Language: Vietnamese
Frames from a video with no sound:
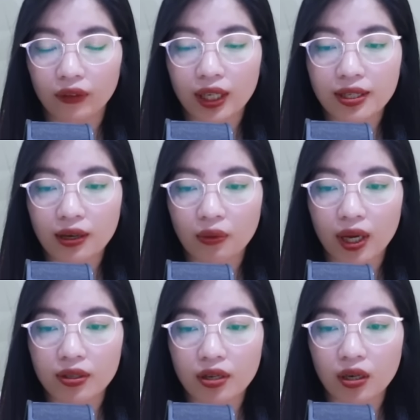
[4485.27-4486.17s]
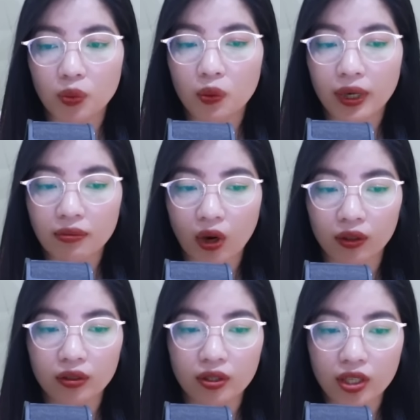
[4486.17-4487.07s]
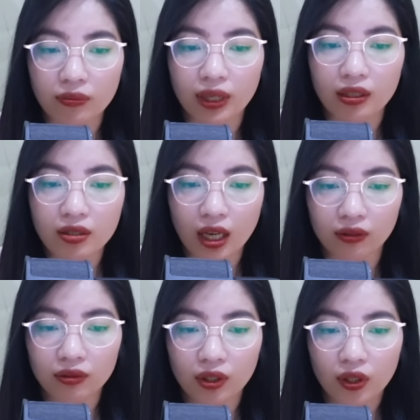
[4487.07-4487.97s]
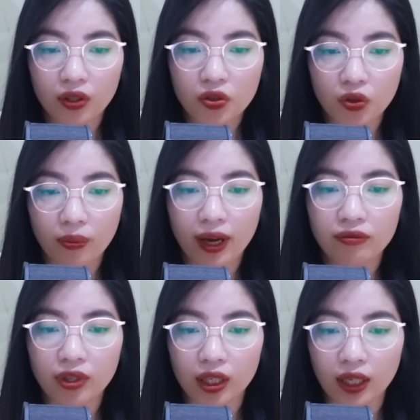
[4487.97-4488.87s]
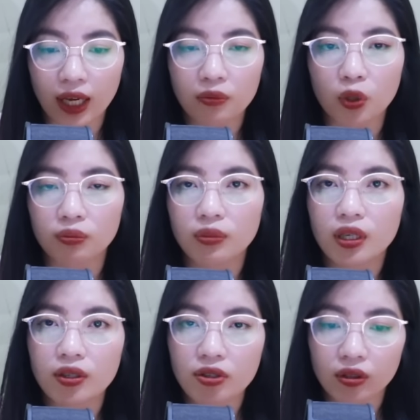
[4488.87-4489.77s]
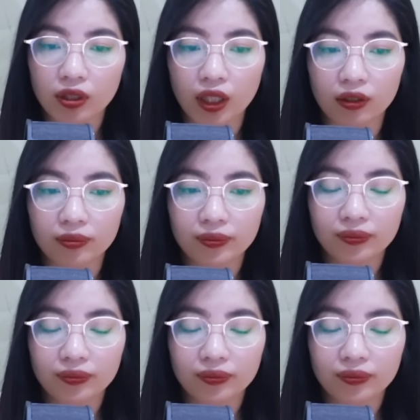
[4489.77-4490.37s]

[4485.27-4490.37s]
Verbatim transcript: Đi ra ngoài chợ mua mấy món được chế biến sẵn rồi mang về ăn một bữa cho tiện.